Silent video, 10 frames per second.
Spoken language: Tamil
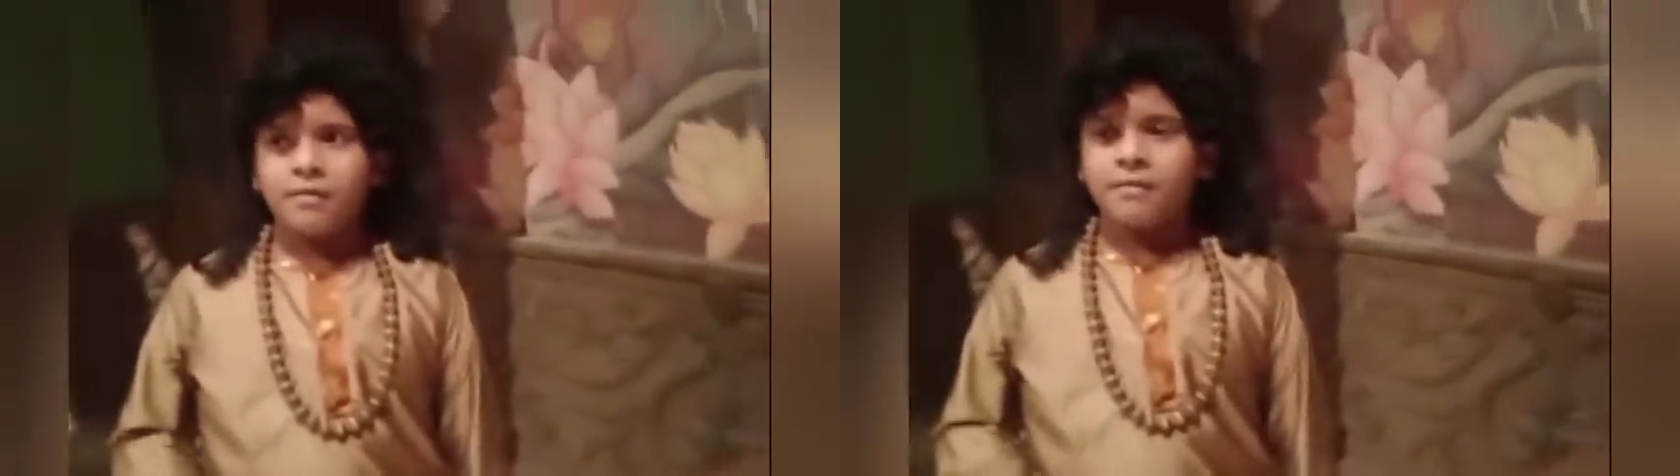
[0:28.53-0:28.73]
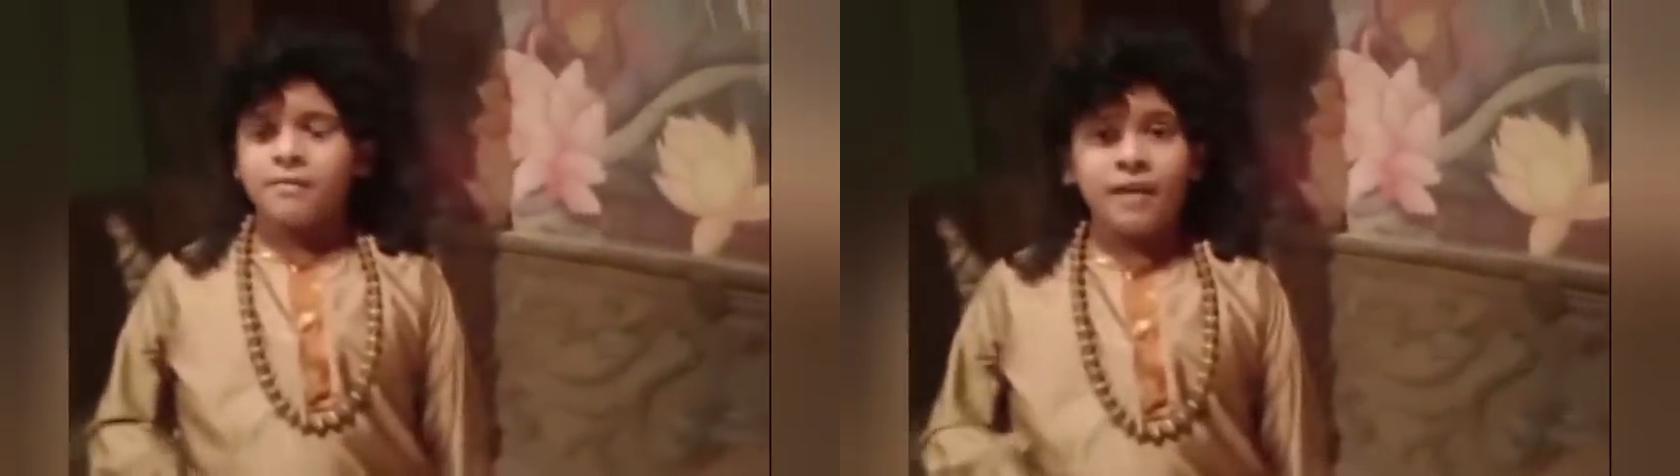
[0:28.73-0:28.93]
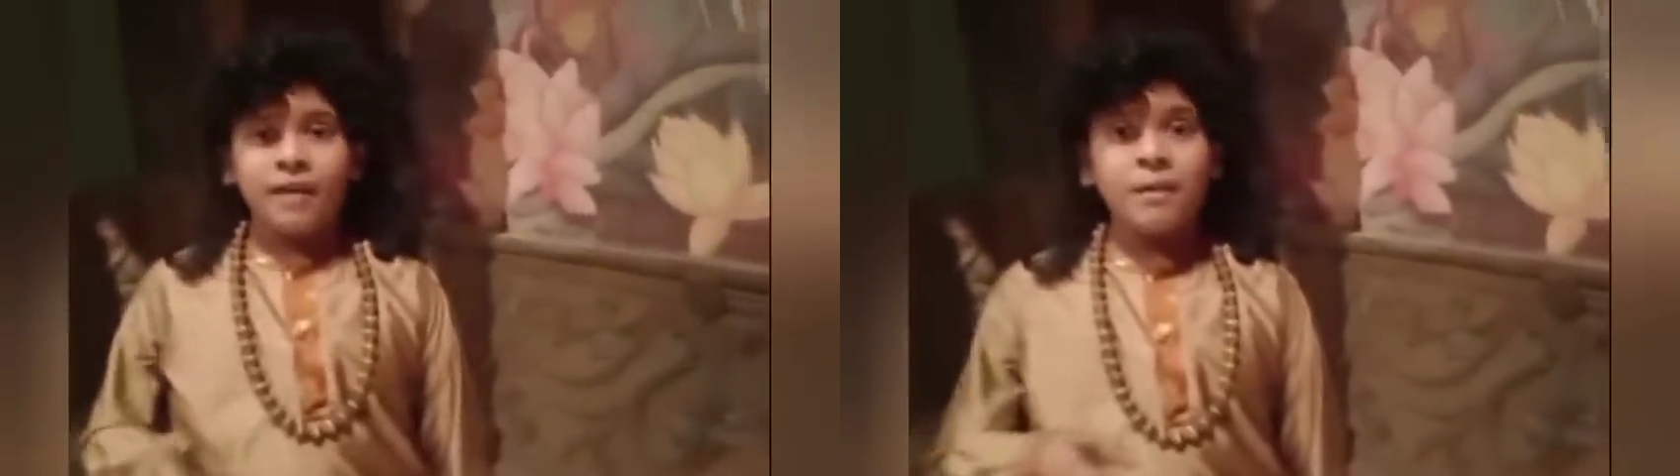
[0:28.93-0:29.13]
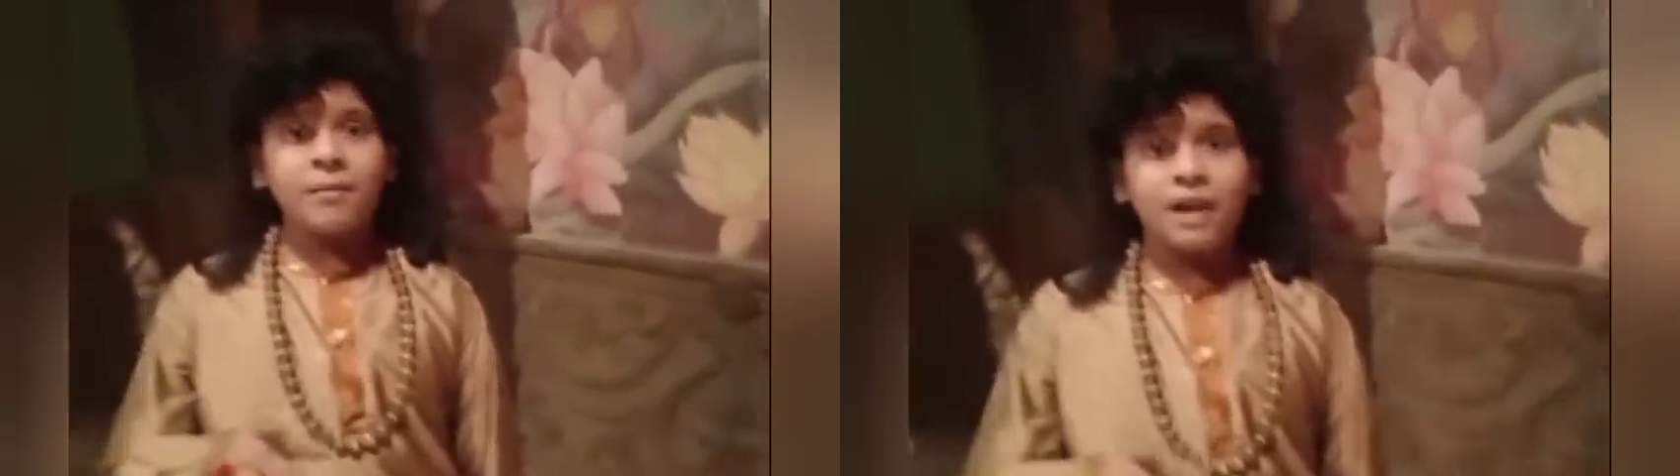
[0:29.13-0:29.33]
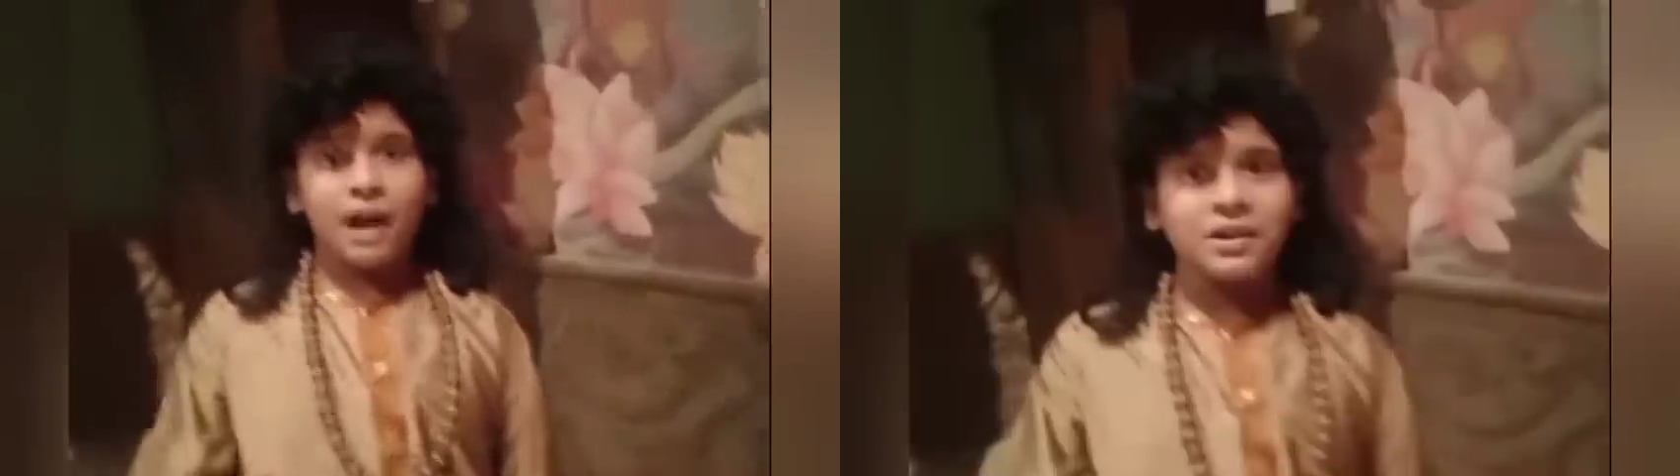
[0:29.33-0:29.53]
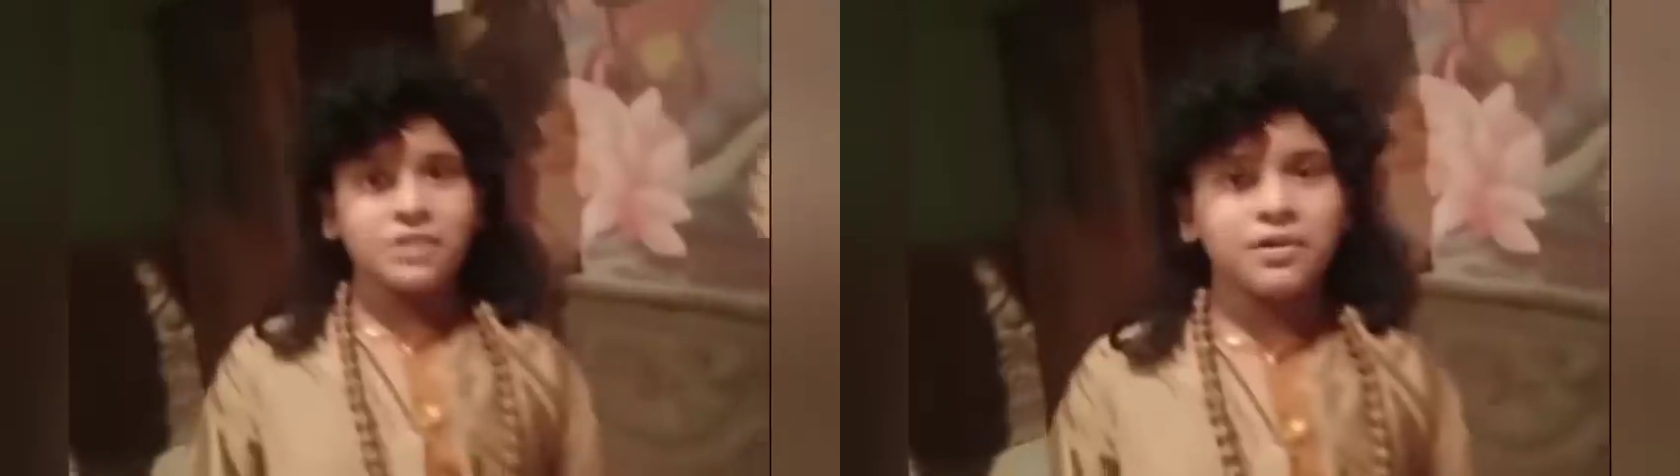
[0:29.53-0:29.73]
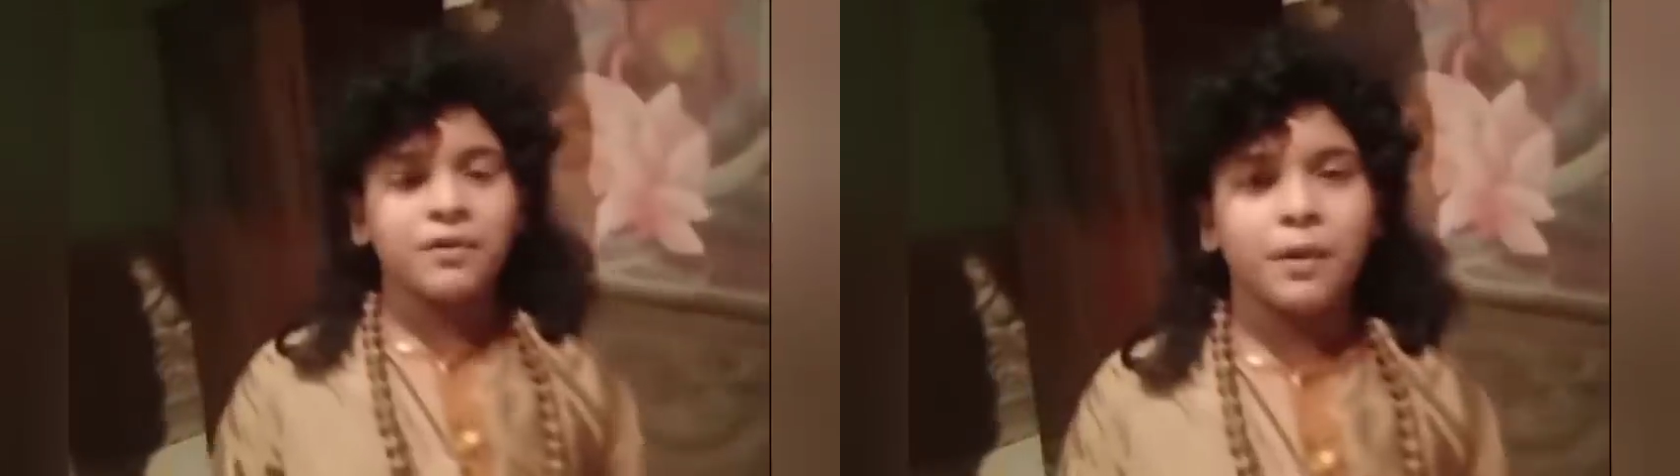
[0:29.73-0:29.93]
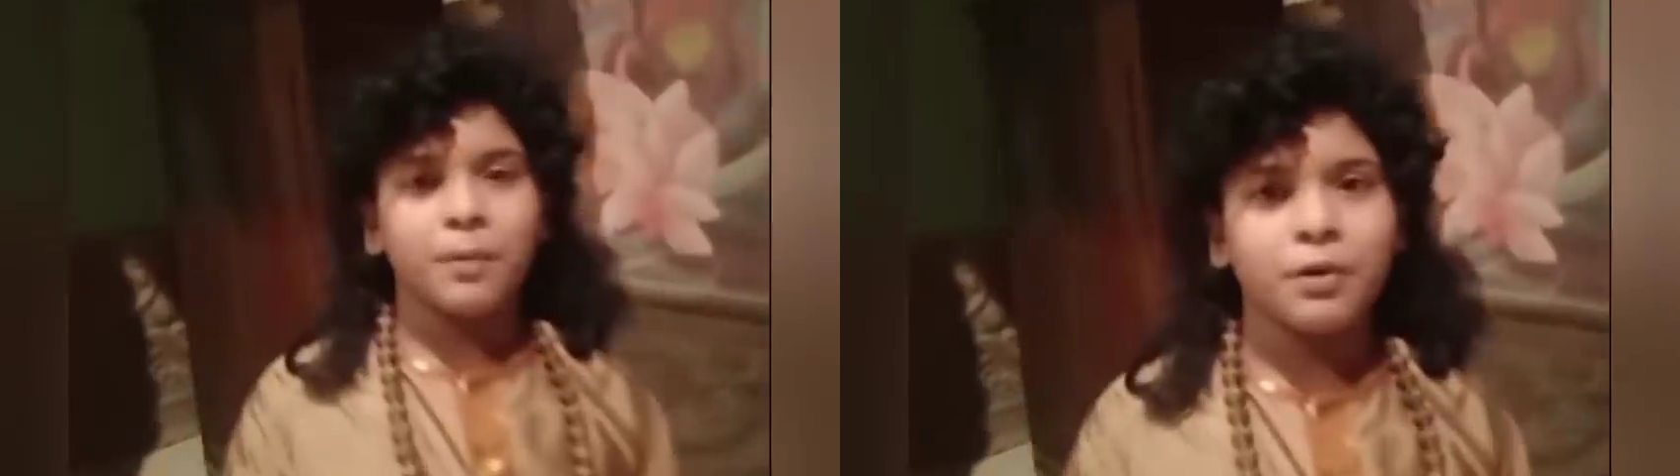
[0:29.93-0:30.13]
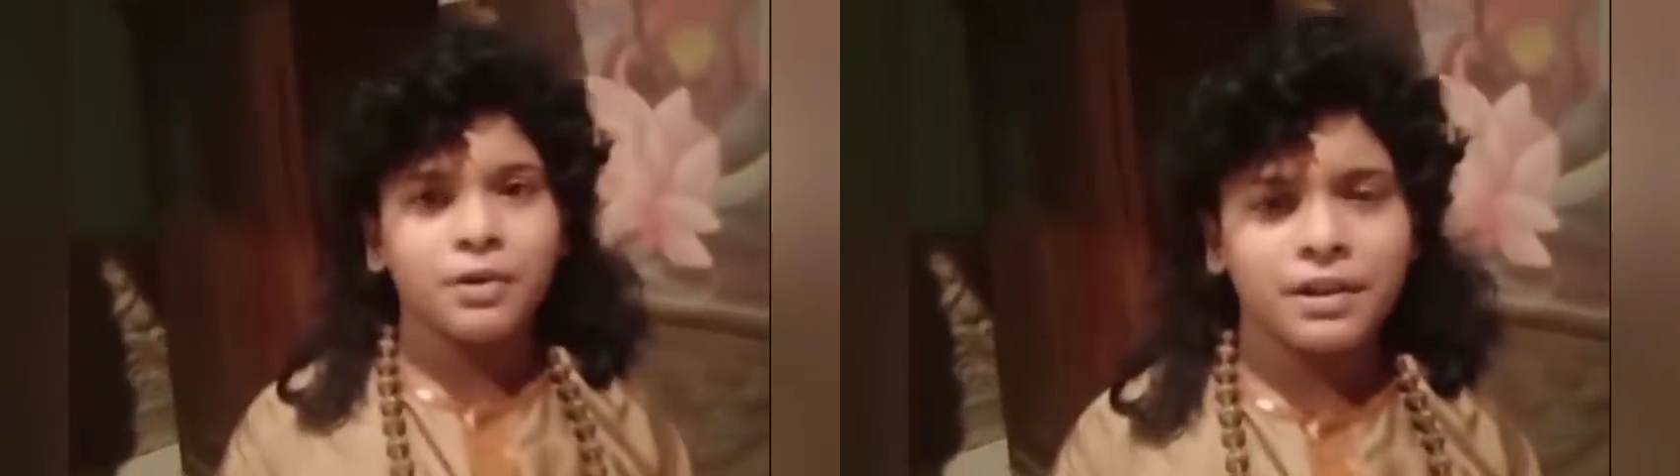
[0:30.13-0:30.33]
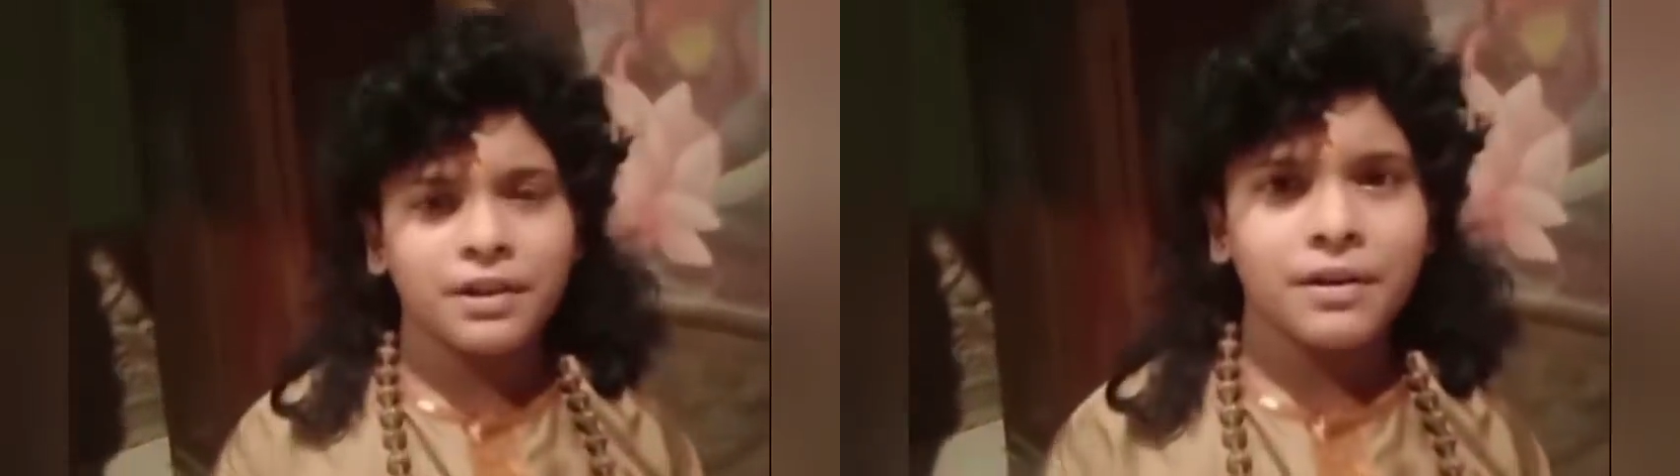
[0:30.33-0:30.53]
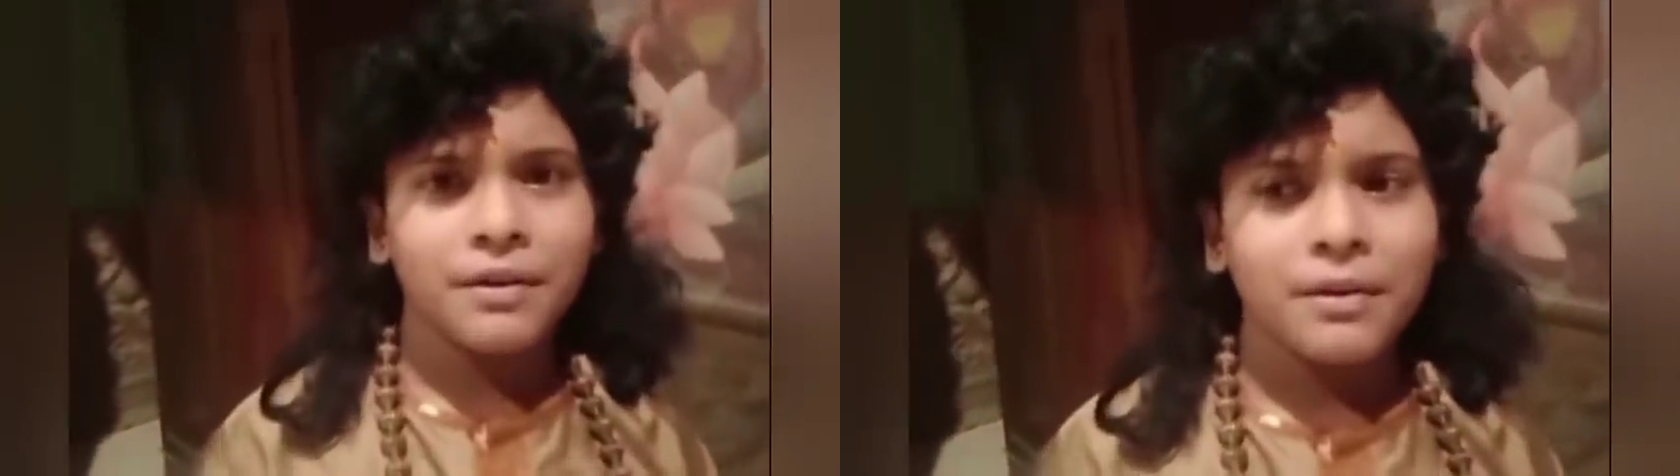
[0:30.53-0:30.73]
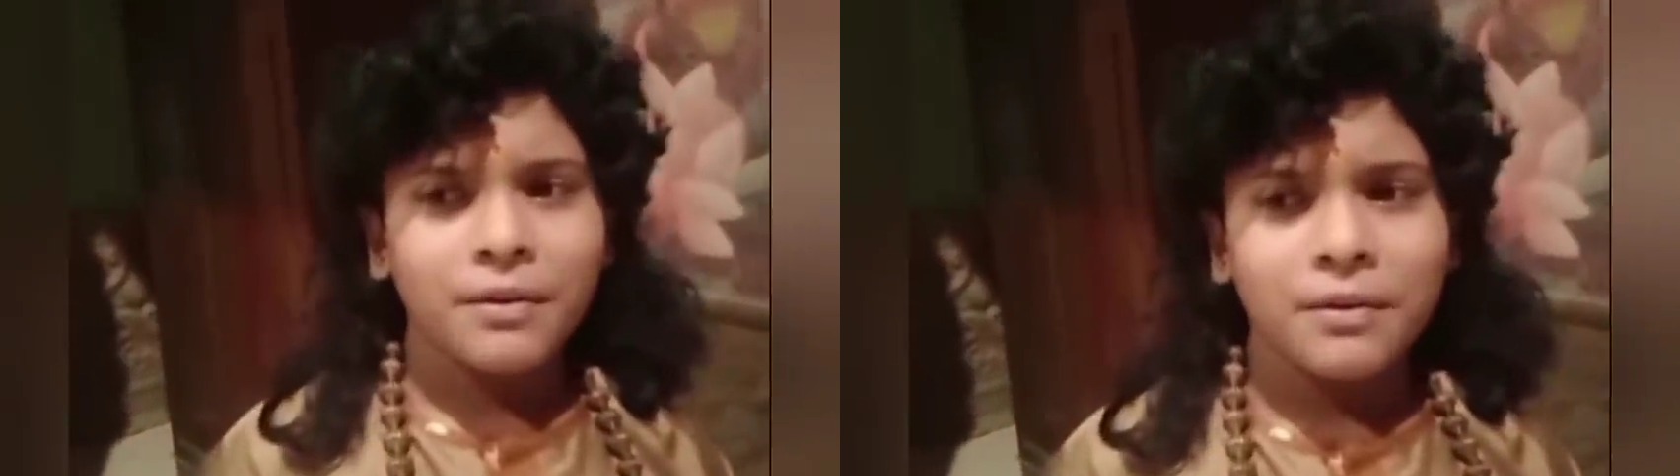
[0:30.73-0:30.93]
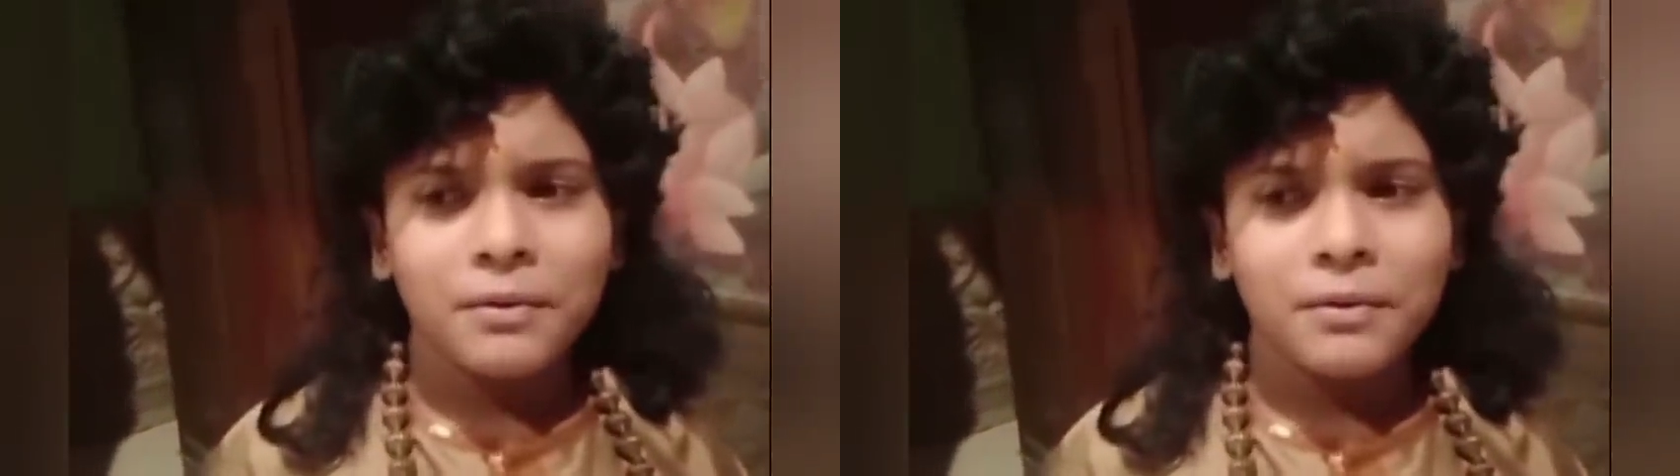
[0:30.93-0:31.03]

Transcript: விஜய் டிவியில் வேலமால் அப்படின்ற ஒரு சீரியலில்